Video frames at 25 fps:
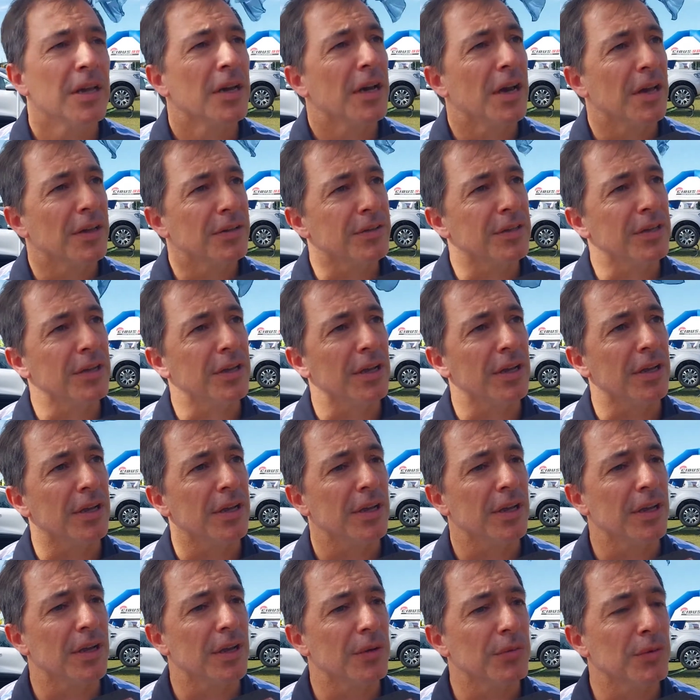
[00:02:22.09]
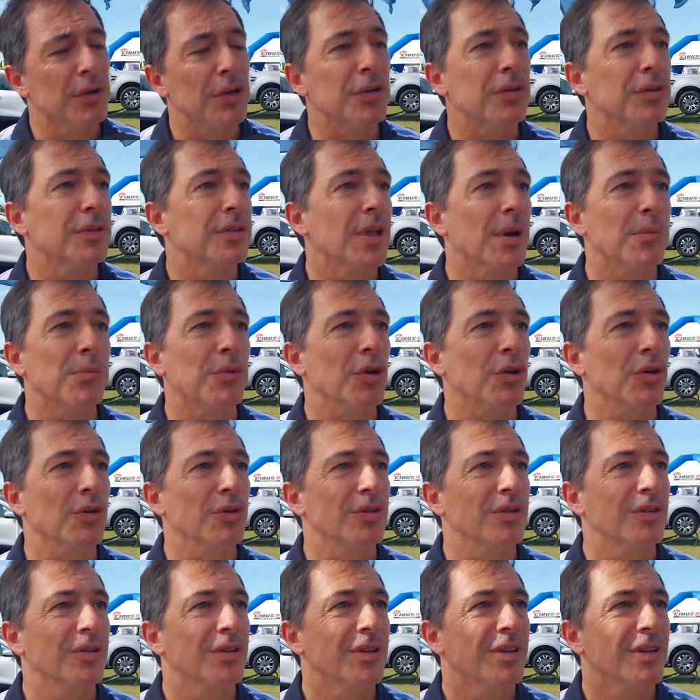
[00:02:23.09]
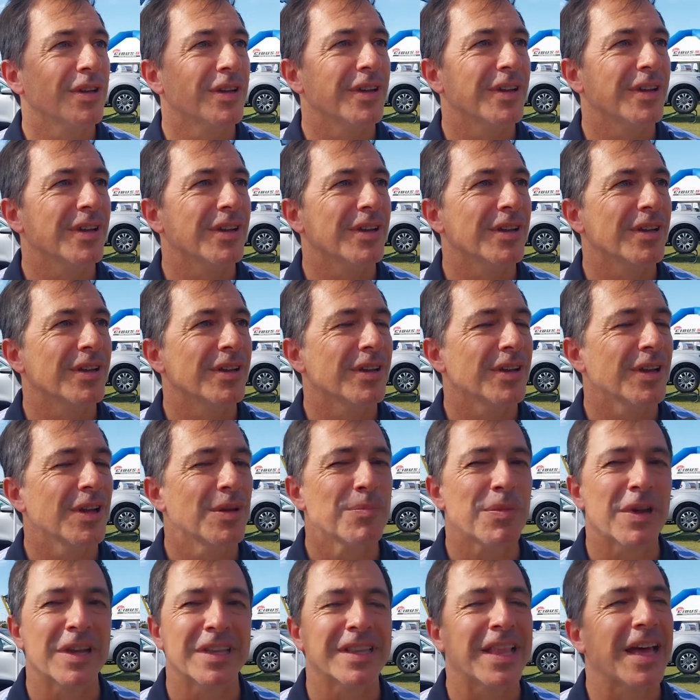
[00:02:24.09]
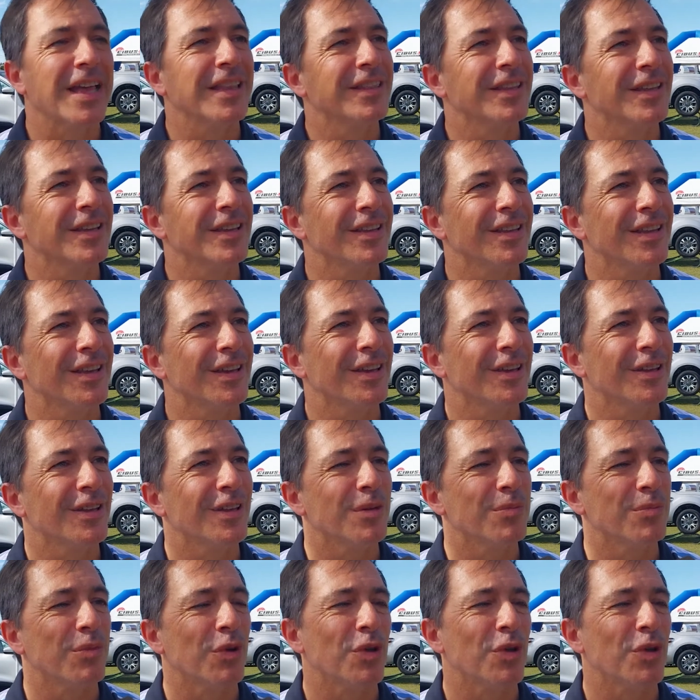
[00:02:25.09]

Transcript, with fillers: Así que, bueno, estamos eh, expectantes de,